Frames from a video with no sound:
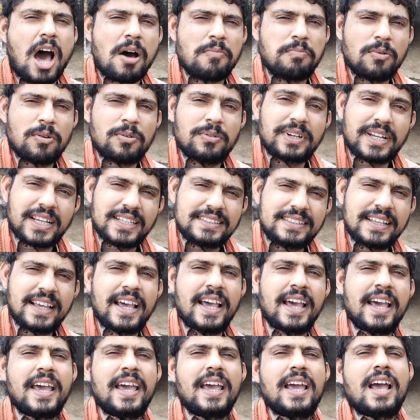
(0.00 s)
आप लोग कैसे
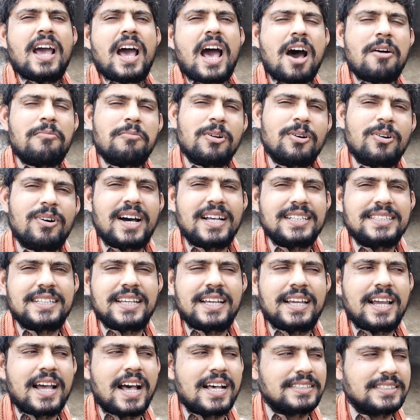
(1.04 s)
हैं हम लोग
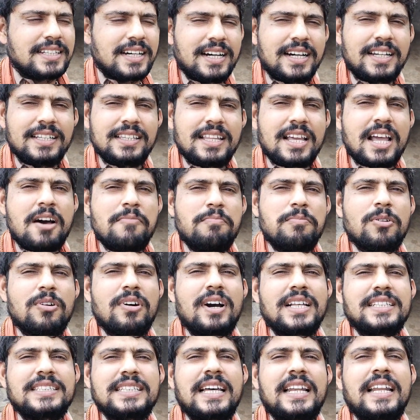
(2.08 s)
अच्छे हैं आशा करते हैं आप
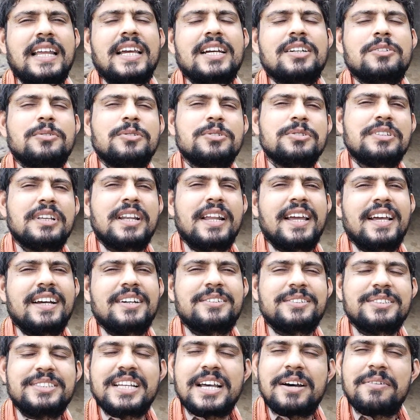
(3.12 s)
लोग अच्छा रहे खुश रहे
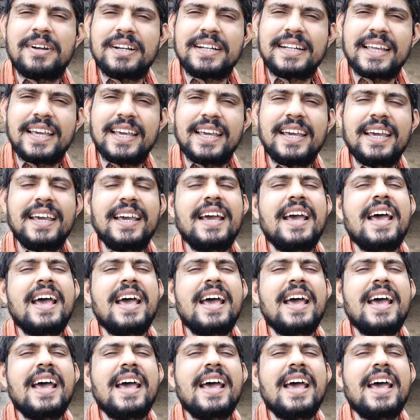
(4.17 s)
खुशियाँ बटे